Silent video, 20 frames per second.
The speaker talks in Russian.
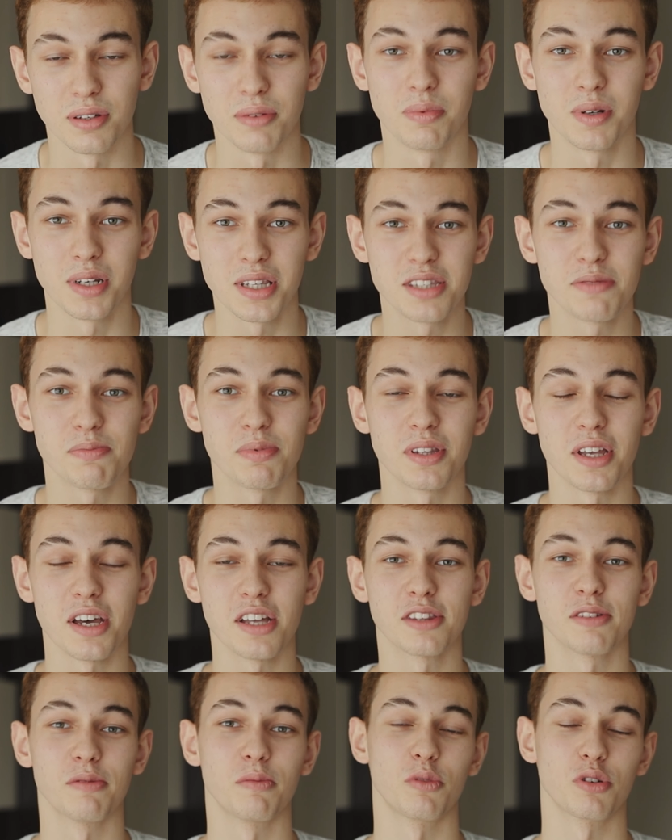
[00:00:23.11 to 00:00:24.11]
В принципе, на
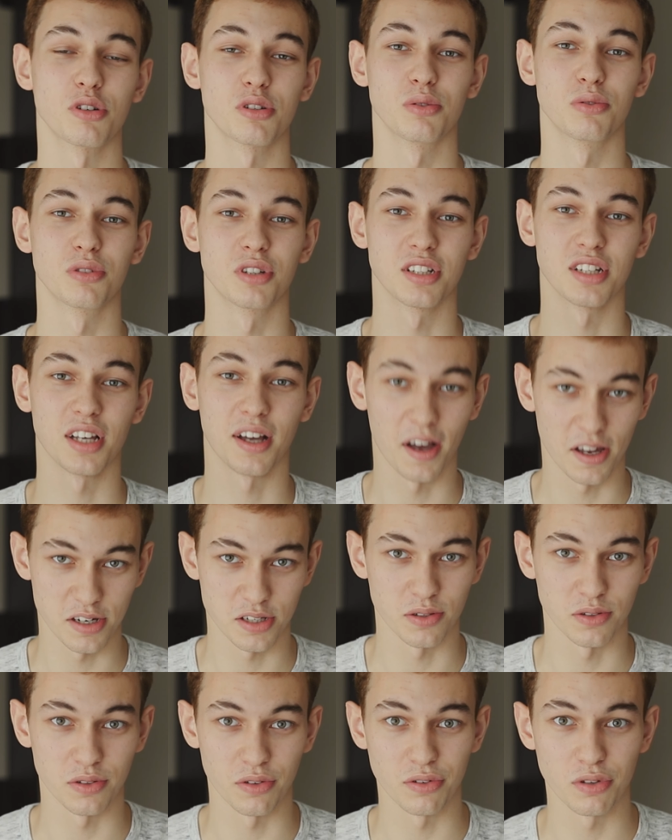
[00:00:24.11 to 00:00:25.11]
этом можно уже
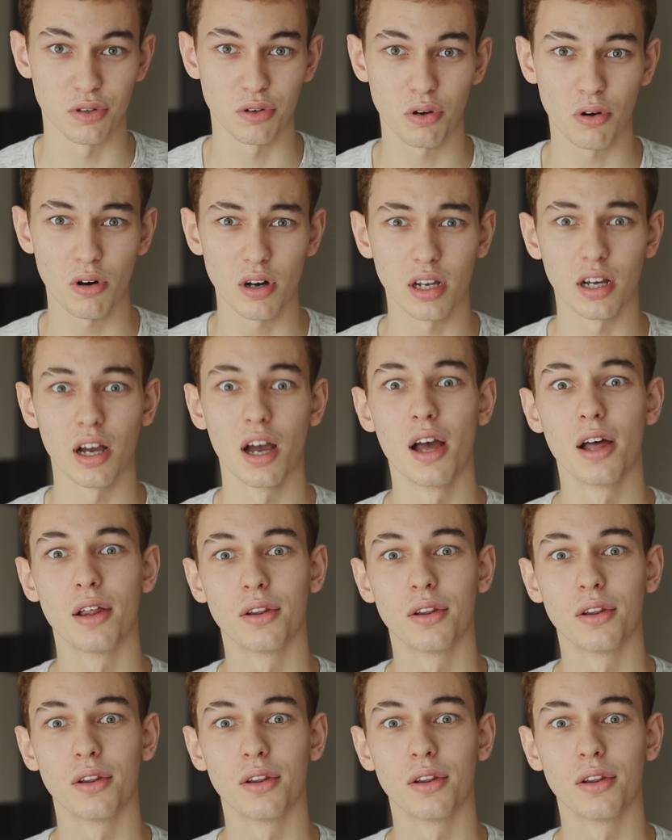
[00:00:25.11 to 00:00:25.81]
заканчивать видеоролик,